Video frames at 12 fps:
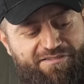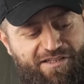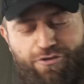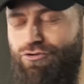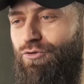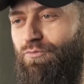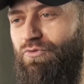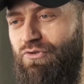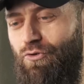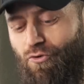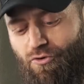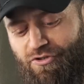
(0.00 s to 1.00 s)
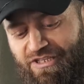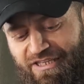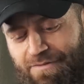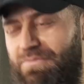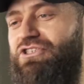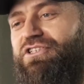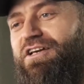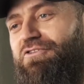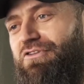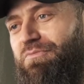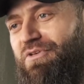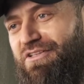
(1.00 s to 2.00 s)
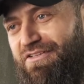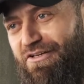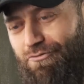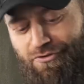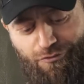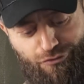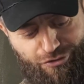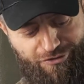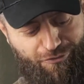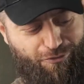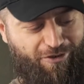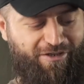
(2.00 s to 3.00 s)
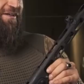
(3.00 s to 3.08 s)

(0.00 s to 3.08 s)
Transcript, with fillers: знаю, что многие мечтают иметь такое оружие, но